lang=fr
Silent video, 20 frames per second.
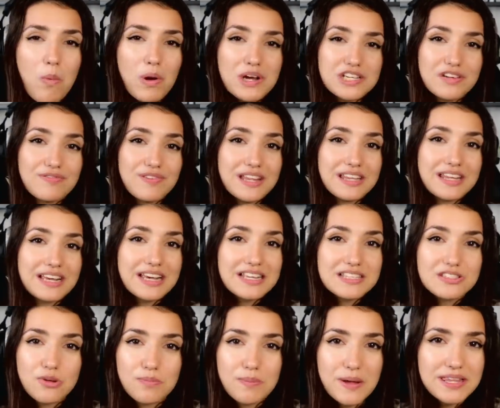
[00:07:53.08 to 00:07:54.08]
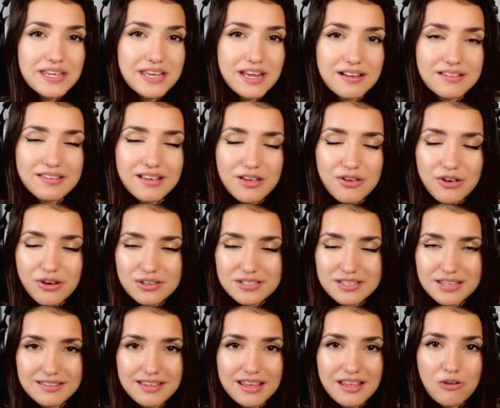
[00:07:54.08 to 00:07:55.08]
Moi, j'ai fait une crise de panique à l'intérieur,
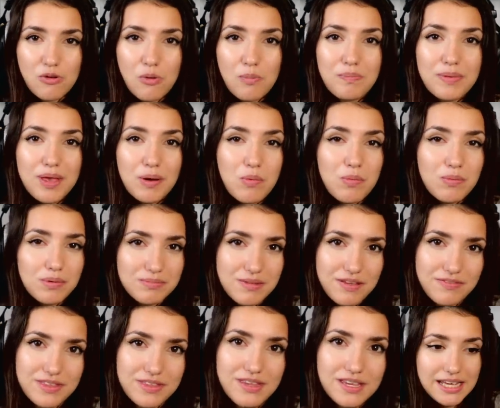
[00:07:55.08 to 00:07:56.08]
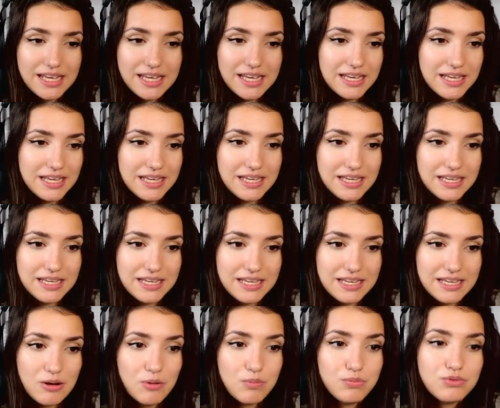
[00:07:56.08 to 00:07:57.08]
c'était le pire moment de ma vie.
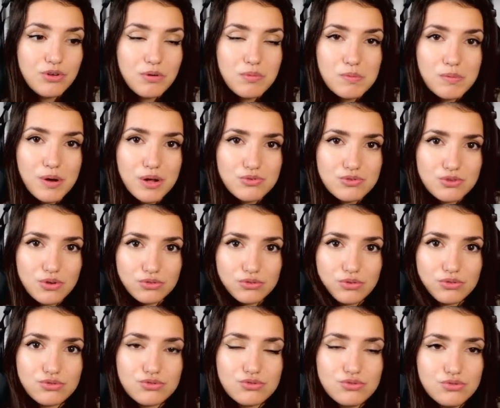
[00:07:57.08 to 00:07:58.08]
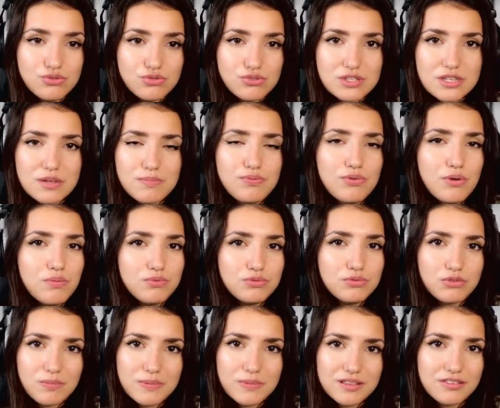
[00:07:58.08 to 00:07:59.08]
Et, au bout d'un moment, elle nous a entendu, je sais plus au bout
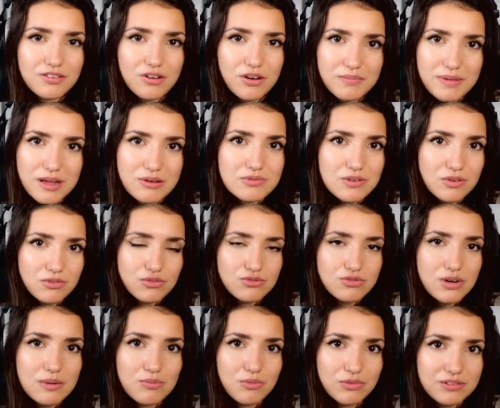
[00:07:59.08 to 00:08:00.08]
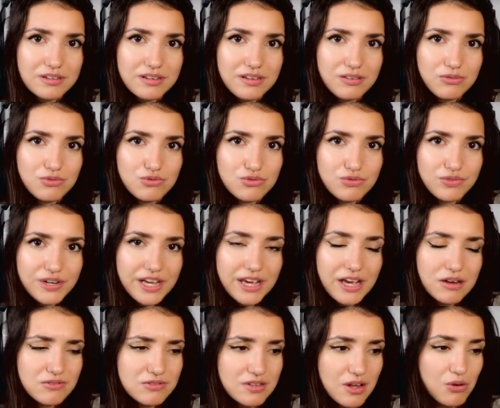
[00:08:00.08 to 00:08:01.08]
de combien de temps, mais elle nous a entendu, elle est montée, nous ouvrir,
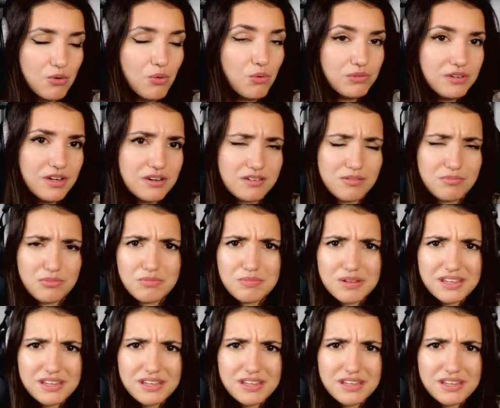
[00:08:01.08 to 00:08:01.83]
elle nous a grondé, elle est en mode